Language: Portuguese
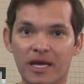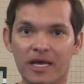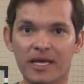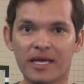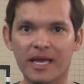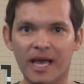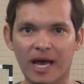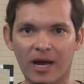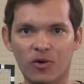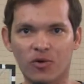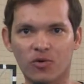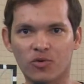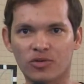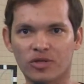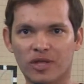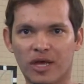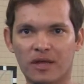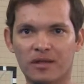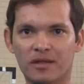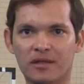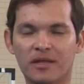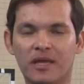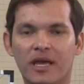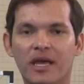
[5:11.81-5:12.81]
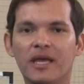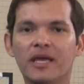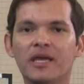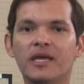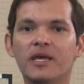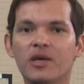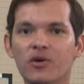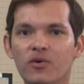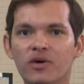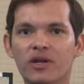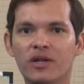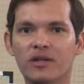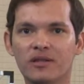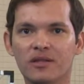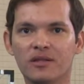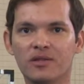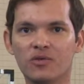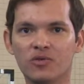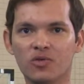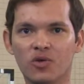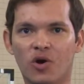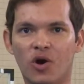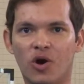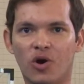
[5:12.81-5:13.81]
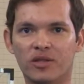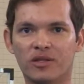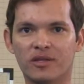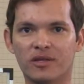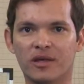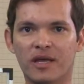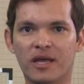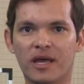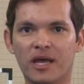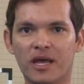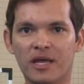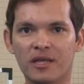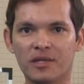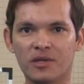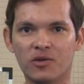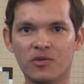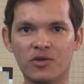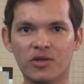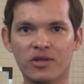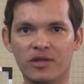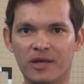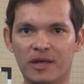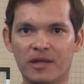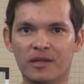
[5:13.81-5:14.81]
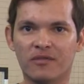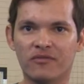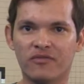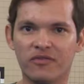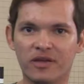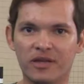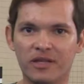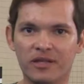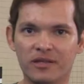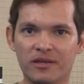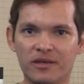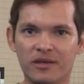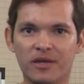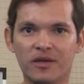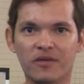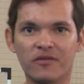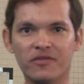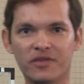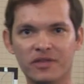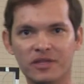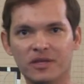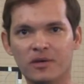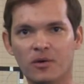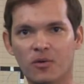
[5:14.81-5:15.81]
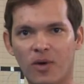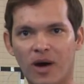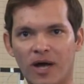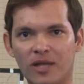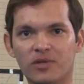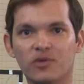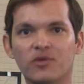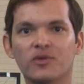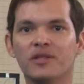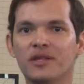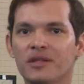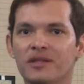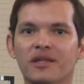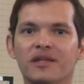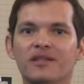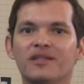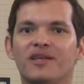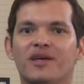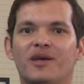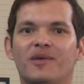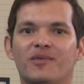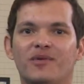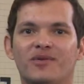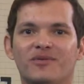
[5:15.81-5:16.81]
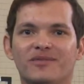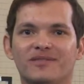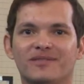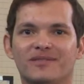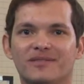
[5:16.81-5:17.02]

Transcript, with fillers: que acontece em Rio Grande do Norte, entre os dias 20 e 24 de setembro.